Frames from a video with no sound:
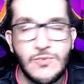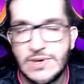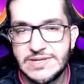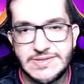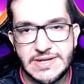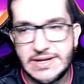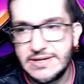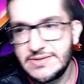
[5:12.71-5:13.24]
uma
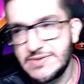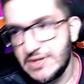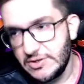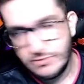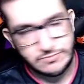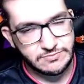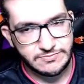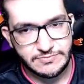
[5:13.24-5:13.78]

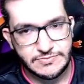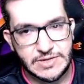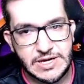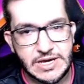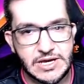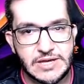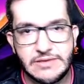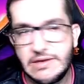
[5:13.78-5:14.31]
seleção
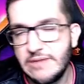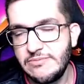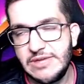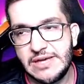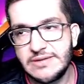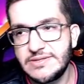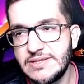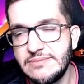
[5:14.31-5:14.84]
é,
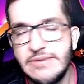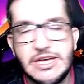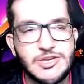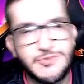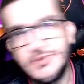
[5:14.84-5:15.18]
DMEs também,